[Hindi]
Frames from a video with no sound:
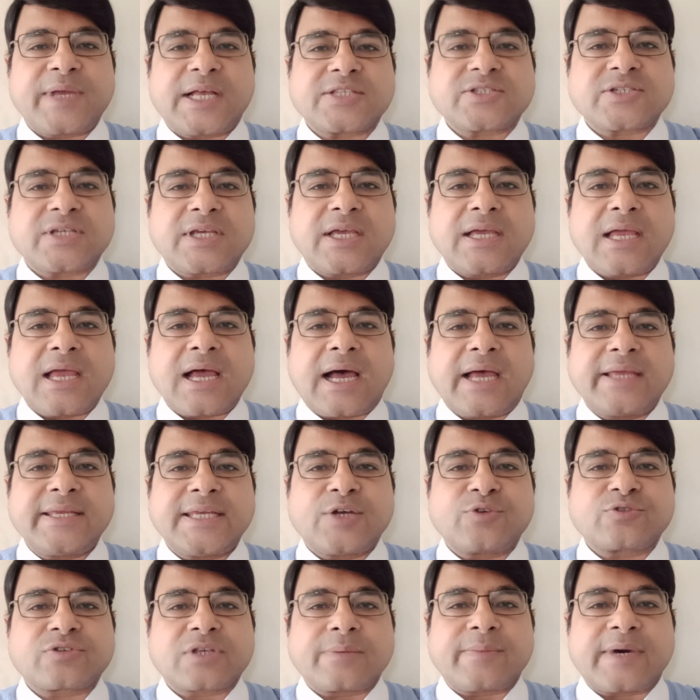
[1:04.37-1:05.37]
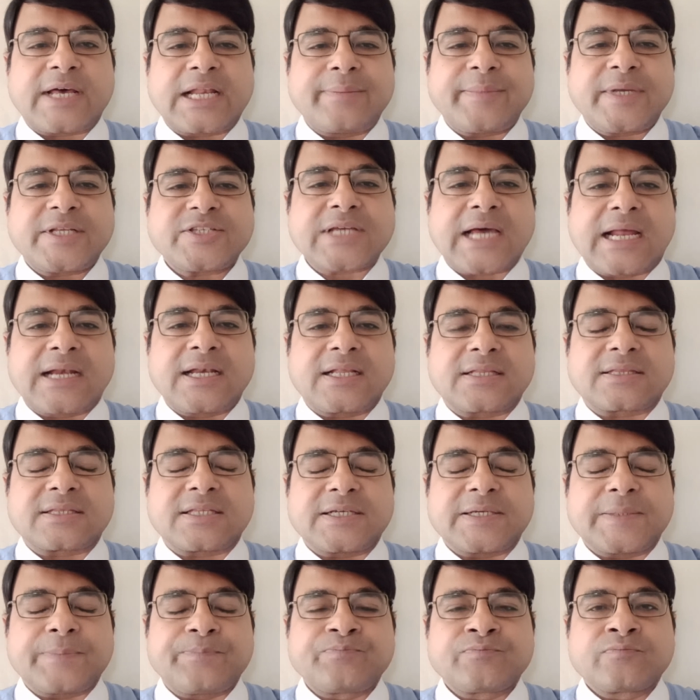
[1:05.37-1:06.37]
भी अच्छे हैं आइए उसके बारे में जान लेते
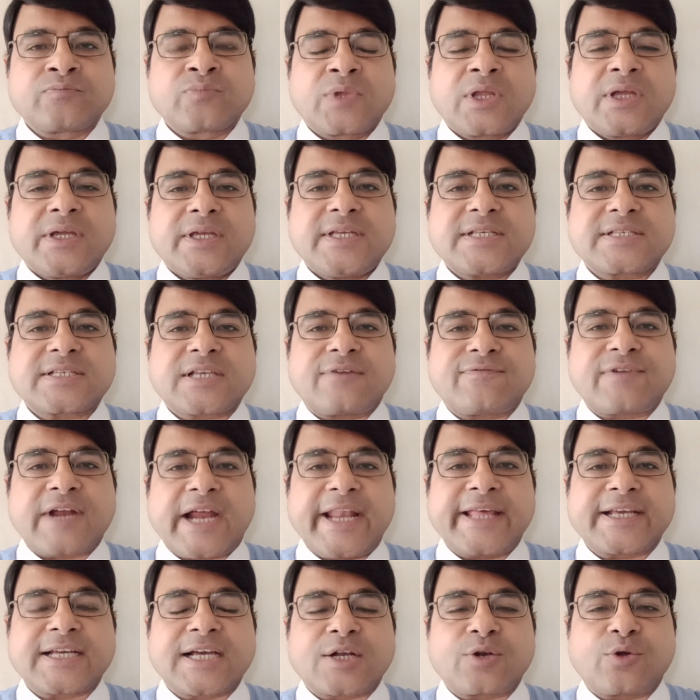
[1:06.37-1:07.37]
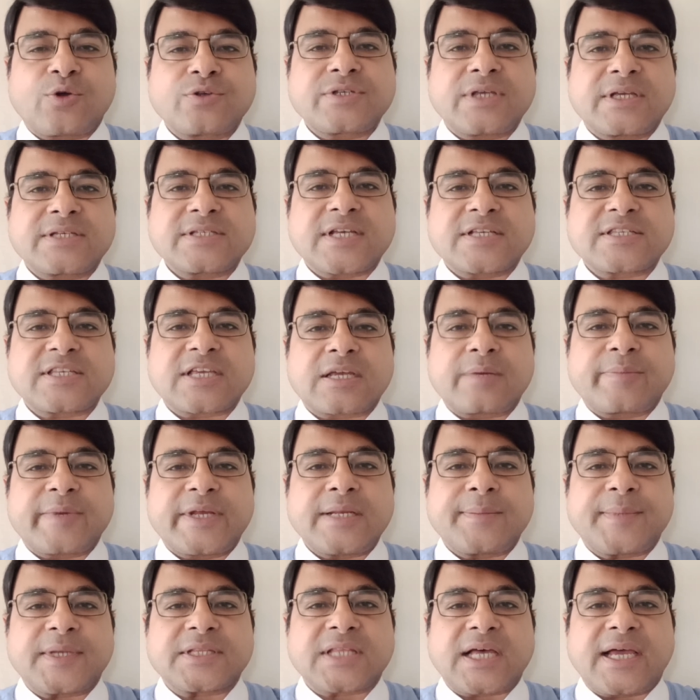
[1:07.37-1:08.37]
हैं इसका फ्राइडे का क्लोजिंग जैसे कि
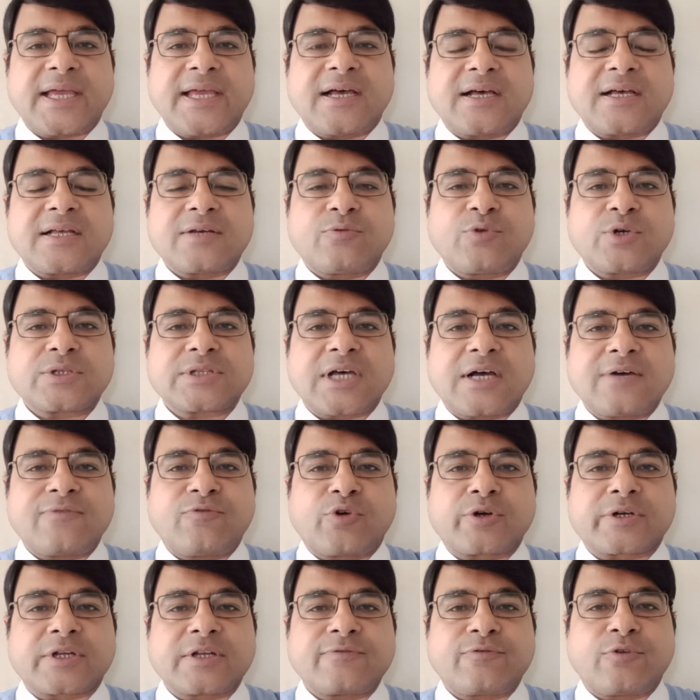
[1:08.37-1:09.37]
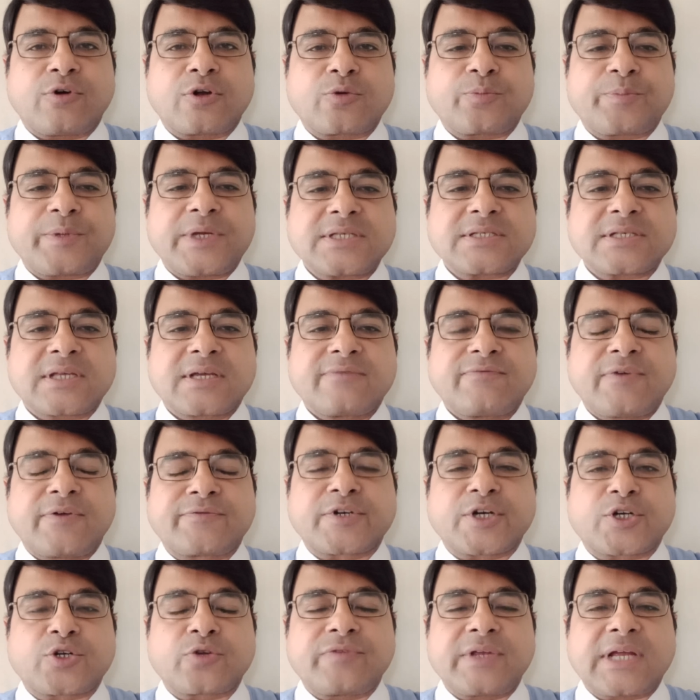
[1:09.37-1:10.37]
मैंने बताया वो था फोर्टी फोर रुपीज़
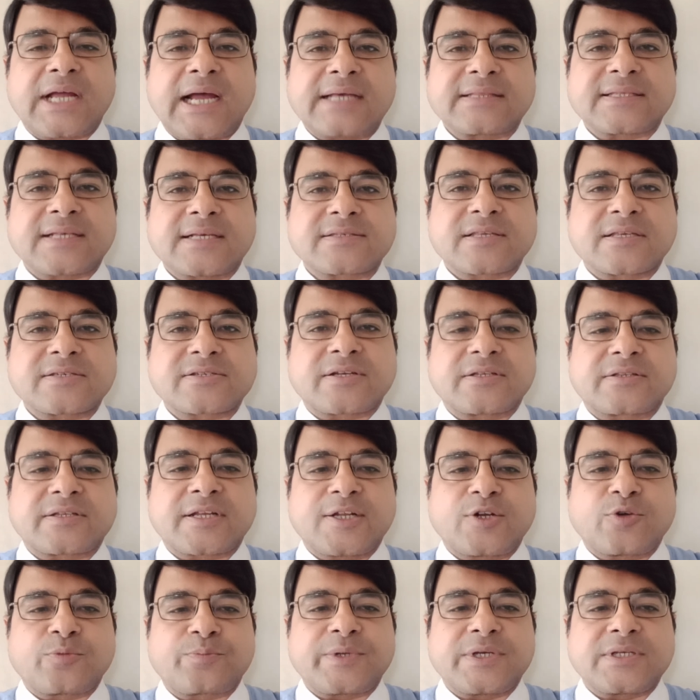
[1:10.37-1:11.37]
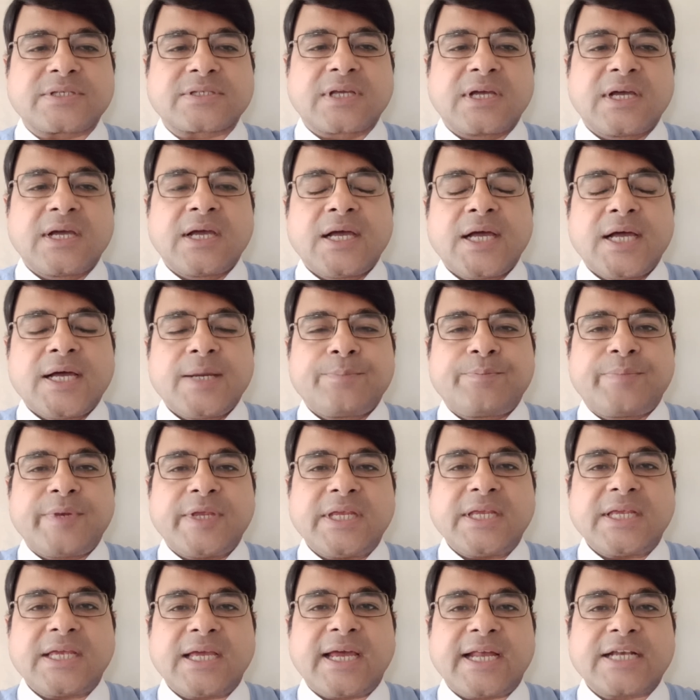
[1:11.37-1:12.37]
फिफ्टी टू भी खाया था सिक्सटी थ्री रुपीज़
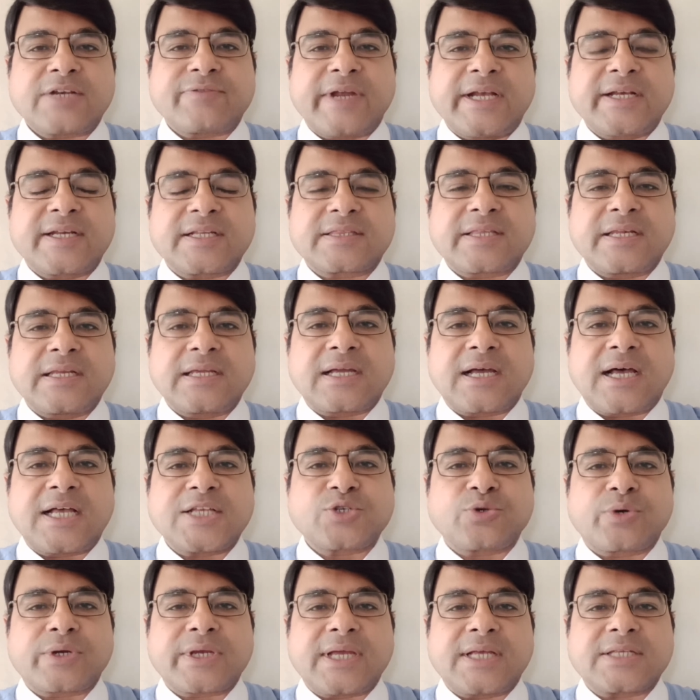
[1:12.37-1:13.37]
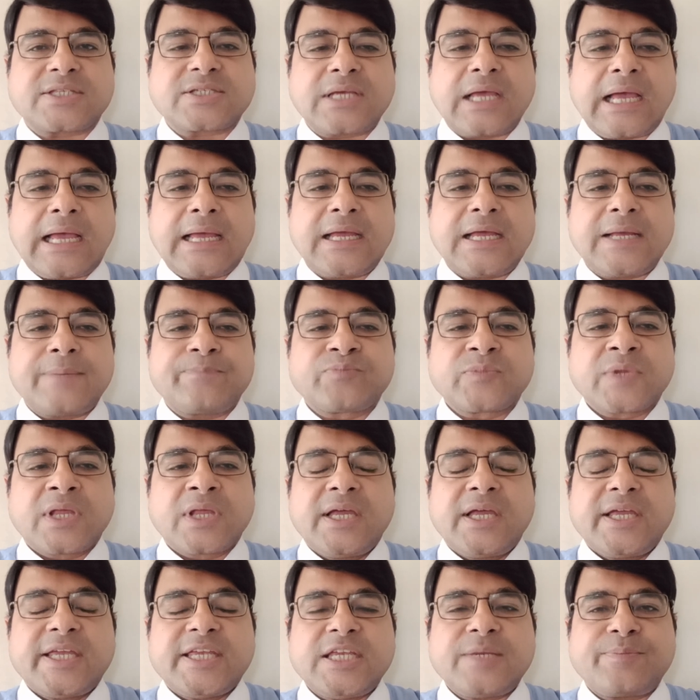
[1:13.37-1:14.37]
पी है ट्वेंटी थ्री का जो कि अच्छा है
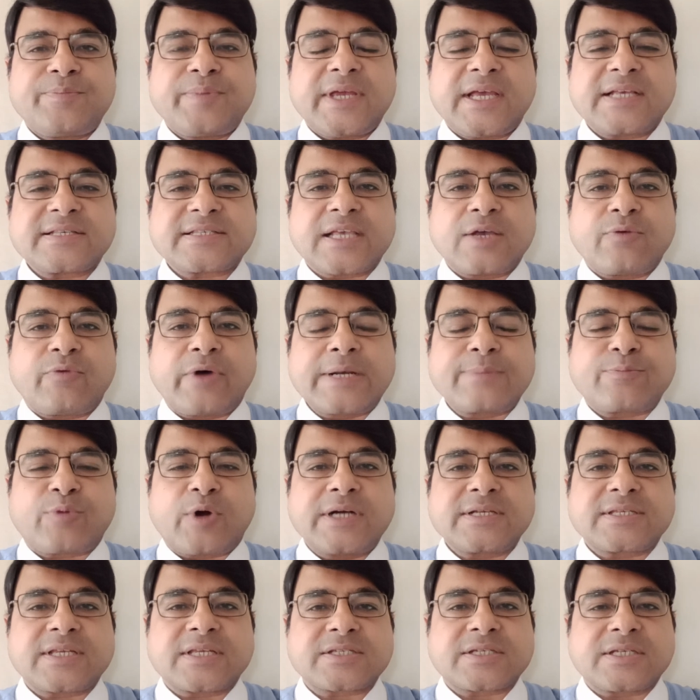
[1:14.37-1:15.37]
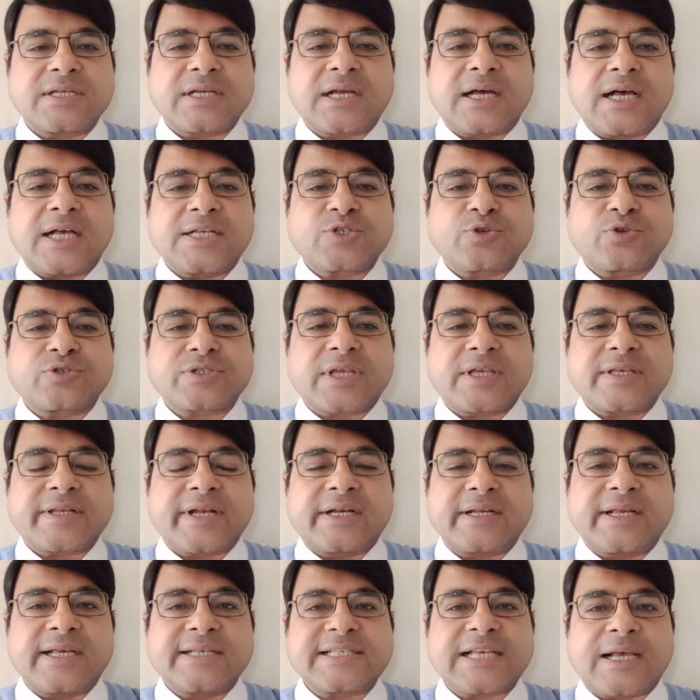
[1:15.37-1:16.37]
ई पी एस है वन पॉइंट सिक्सटी का जो उसके
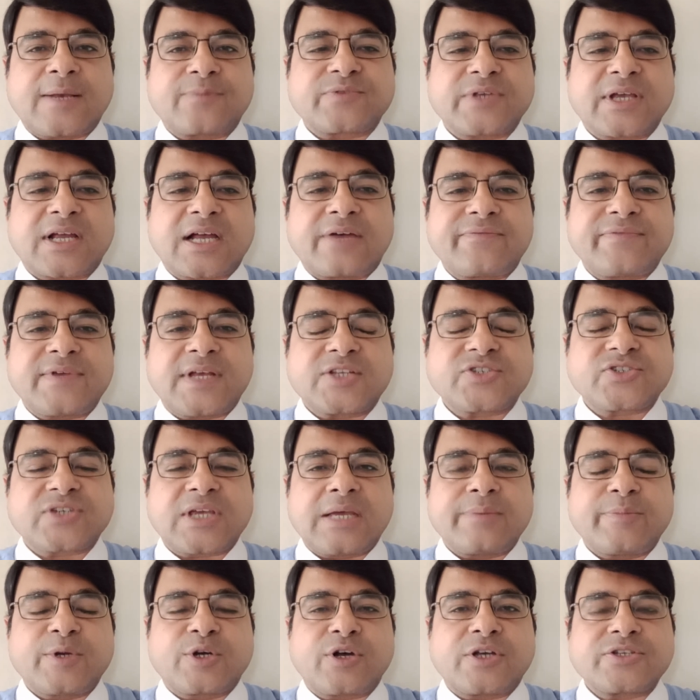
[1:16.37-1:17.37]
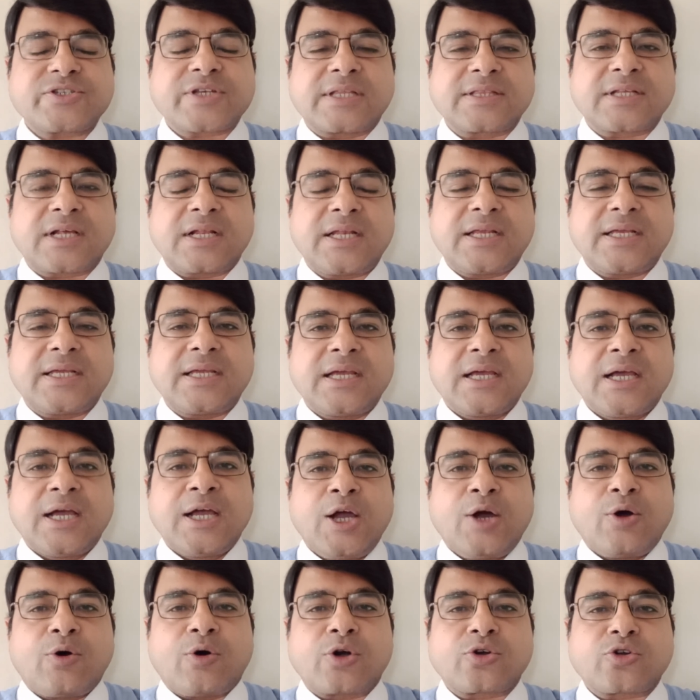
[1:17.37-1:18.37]
रेट के हिसाब से काफ़ी अच्छा है बिकॉज जनरली
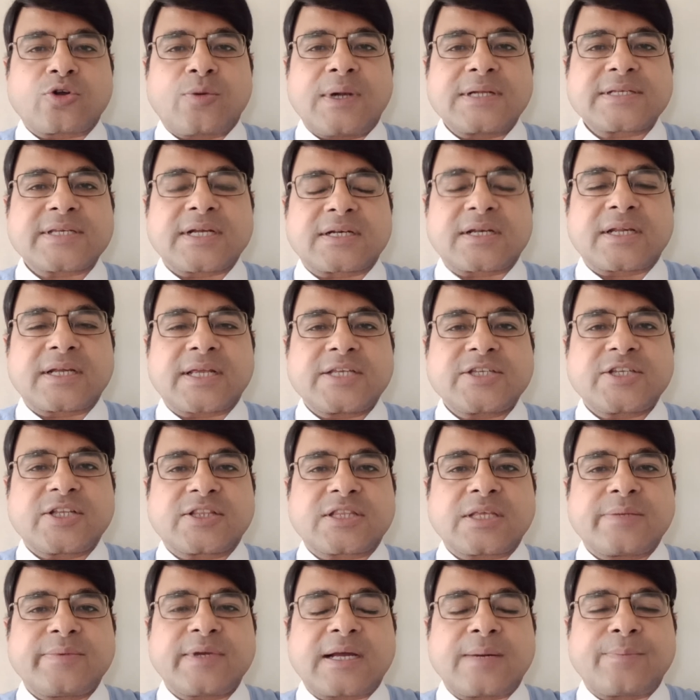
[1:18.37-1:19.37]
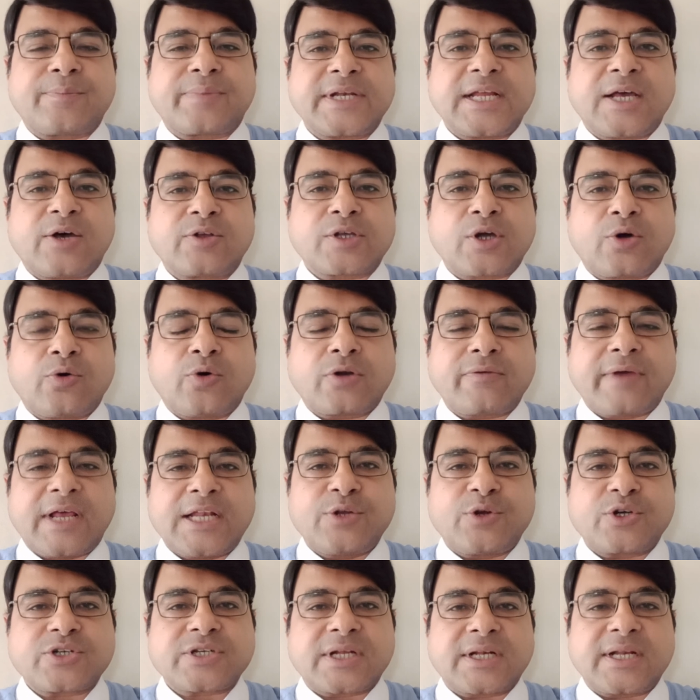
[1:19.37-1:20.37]
ऑटोमोबाइल सेक्टर के जितने भी कंपनियाँ उनका ओवर
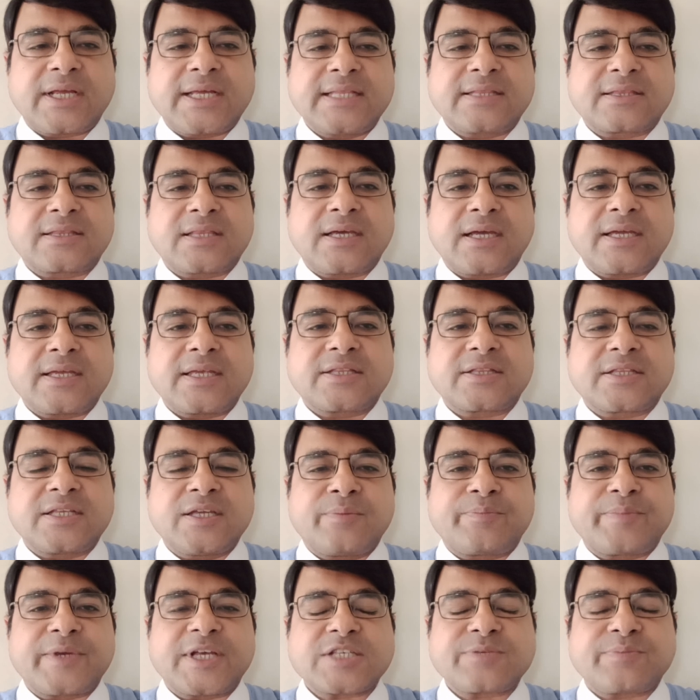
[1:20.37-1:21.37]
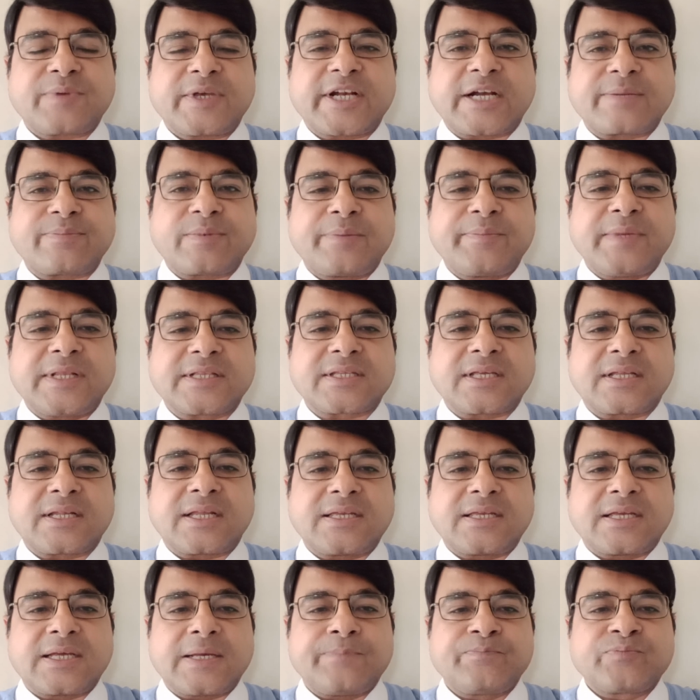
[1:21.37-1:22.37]
वैल्यूएशन है इतना ई पी एस पे रेट में मिलती
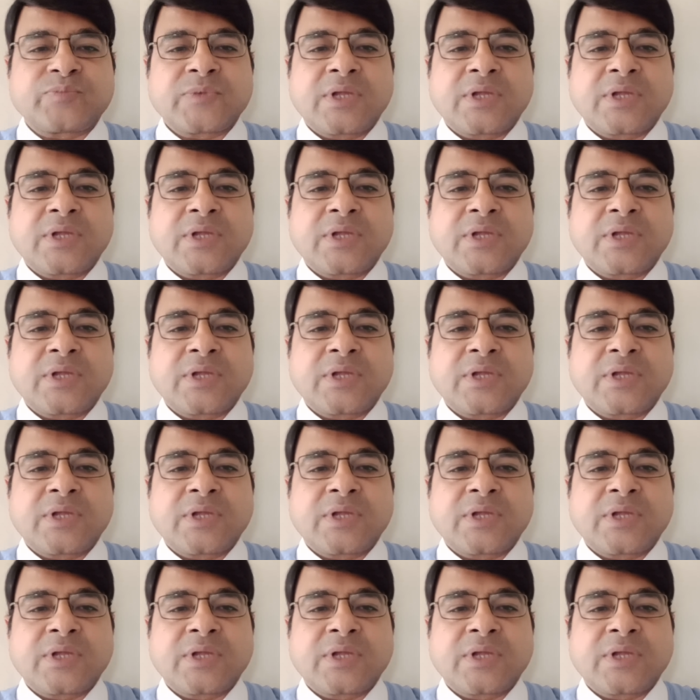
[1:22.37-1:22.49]
नहीं है